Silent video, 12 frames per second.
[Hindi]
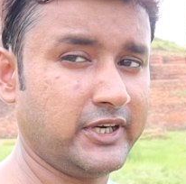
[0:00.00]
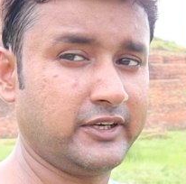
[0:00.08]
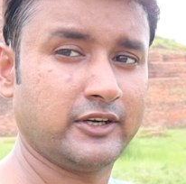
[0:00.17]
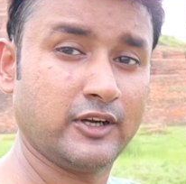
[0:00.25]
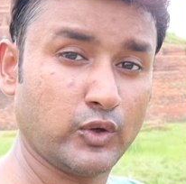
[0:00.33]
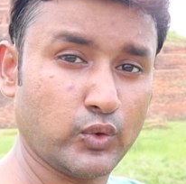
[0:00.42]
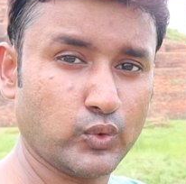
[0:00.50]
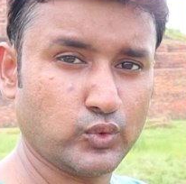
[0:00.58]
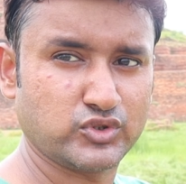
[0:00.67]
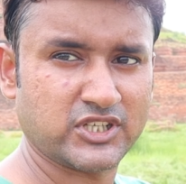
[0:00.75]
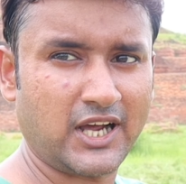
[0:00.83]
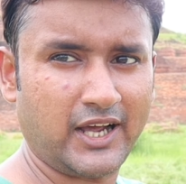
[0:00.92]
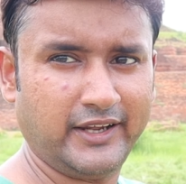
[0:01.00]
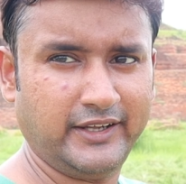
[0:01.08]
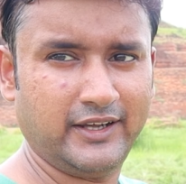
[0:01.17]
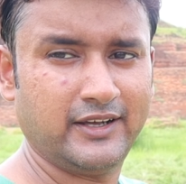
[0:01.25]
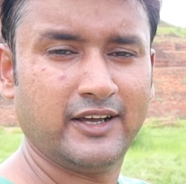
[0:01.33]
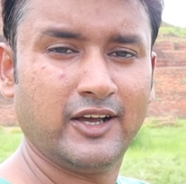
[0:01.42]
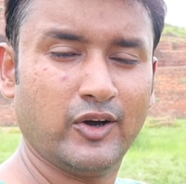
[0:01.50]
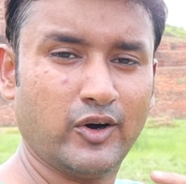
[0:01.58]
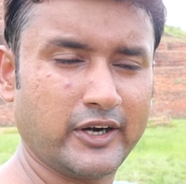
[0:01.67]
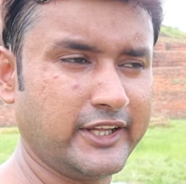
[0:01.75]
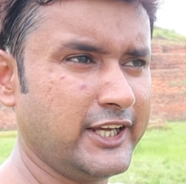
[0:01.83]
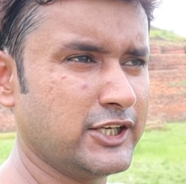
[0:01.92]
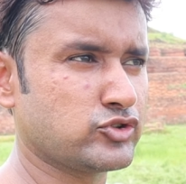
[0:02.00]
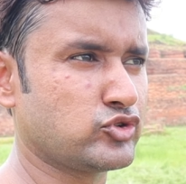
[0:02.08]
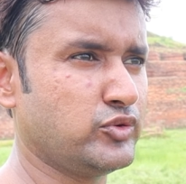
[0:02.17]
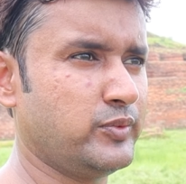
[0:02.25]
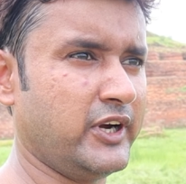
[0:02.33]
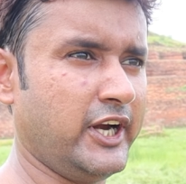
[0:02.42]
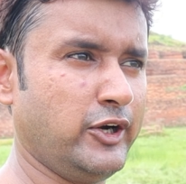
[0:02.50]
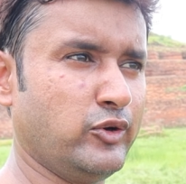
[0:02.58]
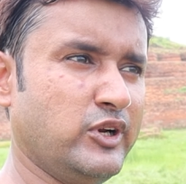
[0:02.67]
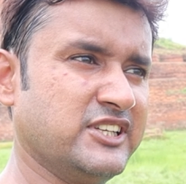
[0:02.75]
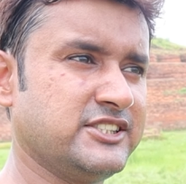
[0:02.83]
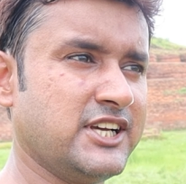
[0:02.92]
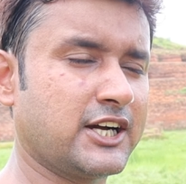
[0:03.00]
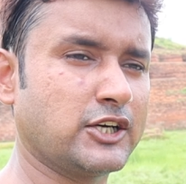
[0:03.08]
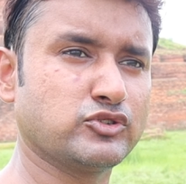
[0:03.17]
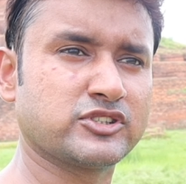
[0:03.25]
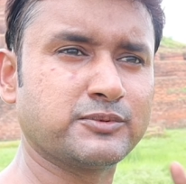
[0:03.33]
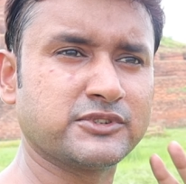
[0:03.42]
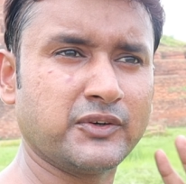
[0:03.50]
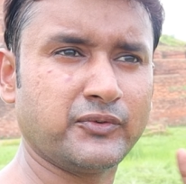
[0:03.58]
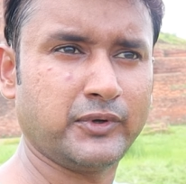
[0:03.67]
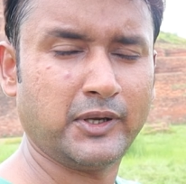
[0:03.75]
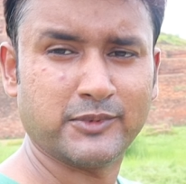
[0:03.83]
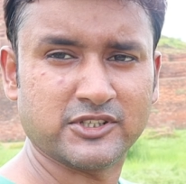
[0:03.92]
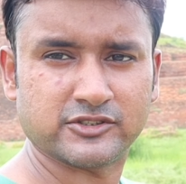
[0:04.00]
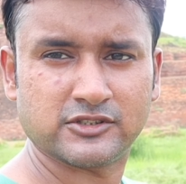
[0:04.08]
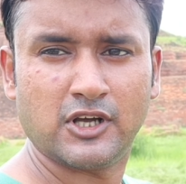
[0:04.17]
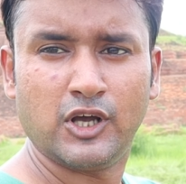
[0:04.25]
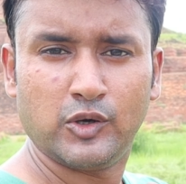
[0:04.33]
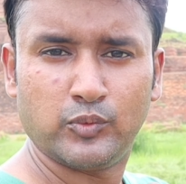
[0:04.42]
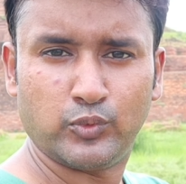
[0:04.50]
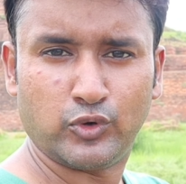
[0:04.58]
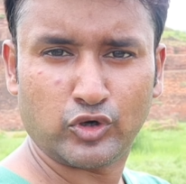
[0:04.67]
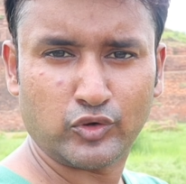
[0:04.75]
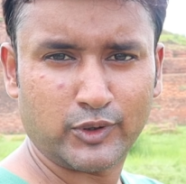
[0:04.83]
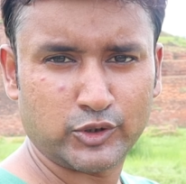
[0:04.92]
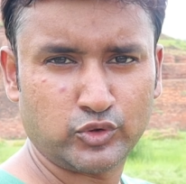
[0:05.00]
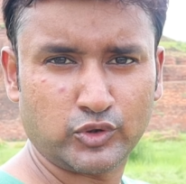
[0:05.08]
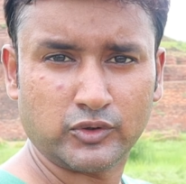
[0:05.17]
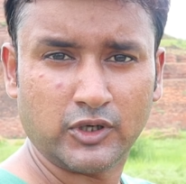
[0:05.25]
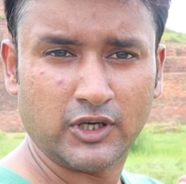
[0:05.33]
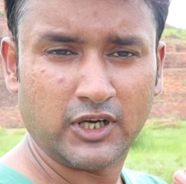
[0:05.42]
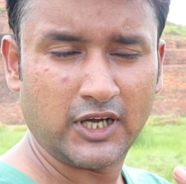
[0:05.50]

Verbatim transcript: फीट ऊंचा है ये और ये स्तूप इंडोनेशिया का जो सबसे फेमस बोरोबदूर